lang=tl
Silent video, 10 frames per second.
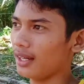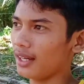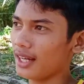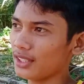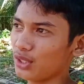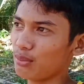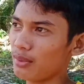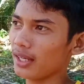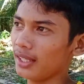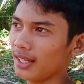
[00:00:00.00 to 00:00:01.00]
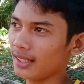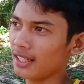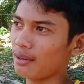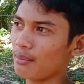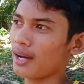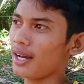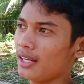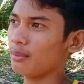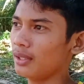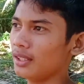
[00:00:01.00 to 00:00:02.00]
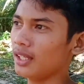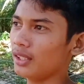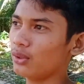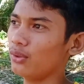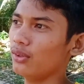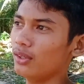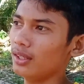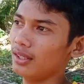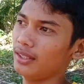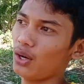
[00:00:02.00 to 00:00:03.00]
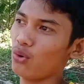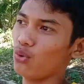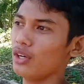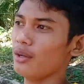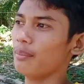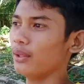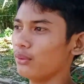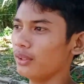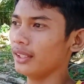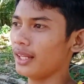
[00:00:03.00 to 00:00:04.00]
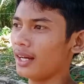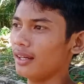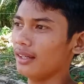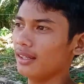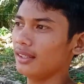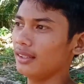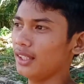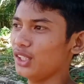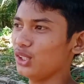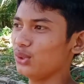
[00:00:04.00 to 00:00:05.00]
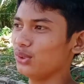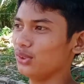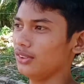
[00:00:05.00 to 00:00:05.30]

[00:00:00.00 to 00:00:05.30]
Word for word: Kasi yung mag-ina tinamaan naman dito nahuli pa yung ina din yung